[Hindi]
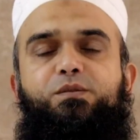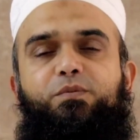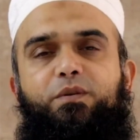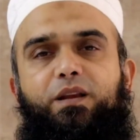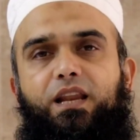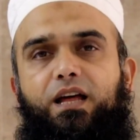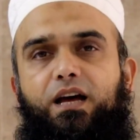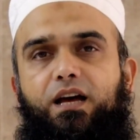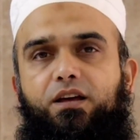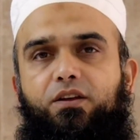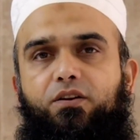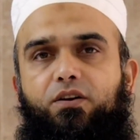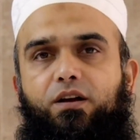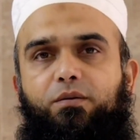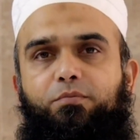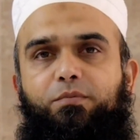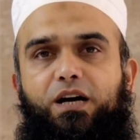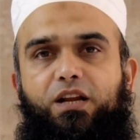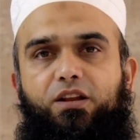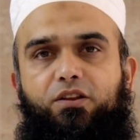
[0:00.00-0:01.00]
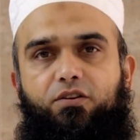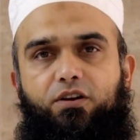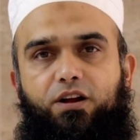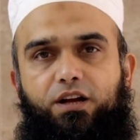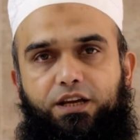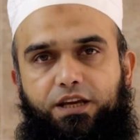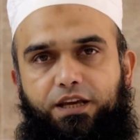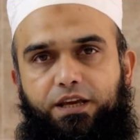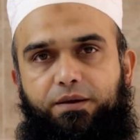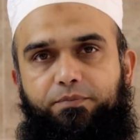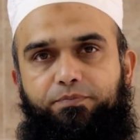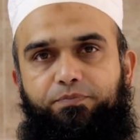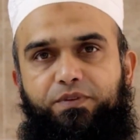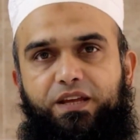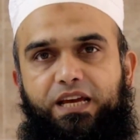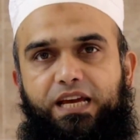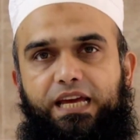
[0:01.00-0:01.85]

बिसमीम